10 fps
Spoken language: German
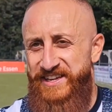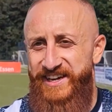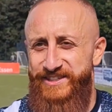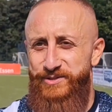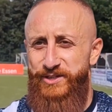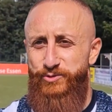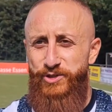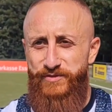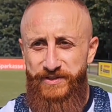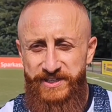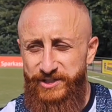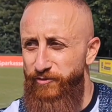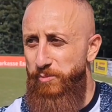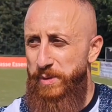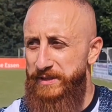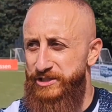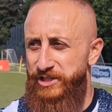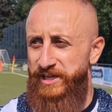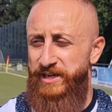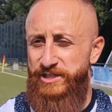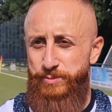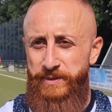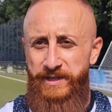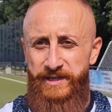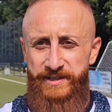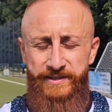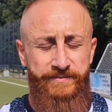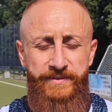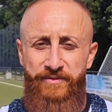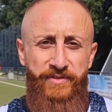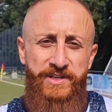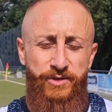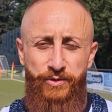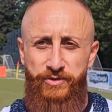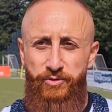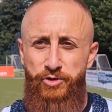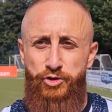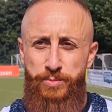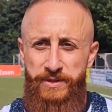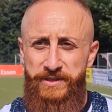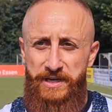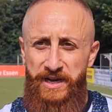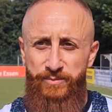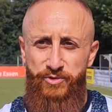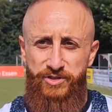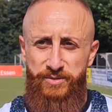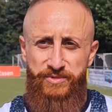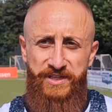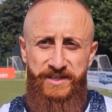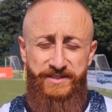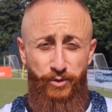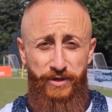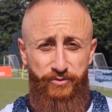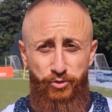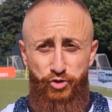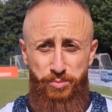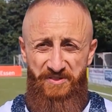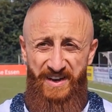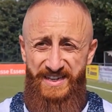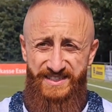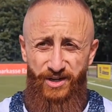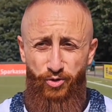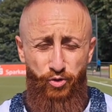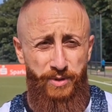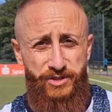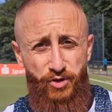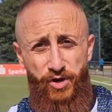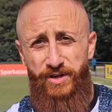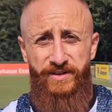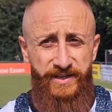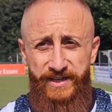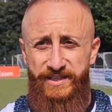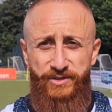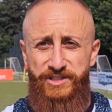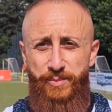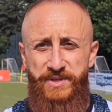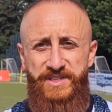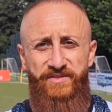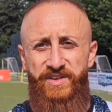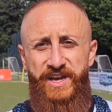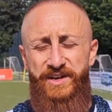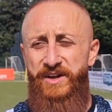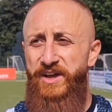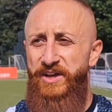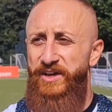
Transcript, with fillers: ja, also natürlich, wenn ich auf dem Platz stehe als Spieler, dann will ich auch natürlich spielen. Klar muss ich dem Trainer das auch natürlich beweisen, auch überzeugen. Ne? Also ich habe jetzt irgendwie keinen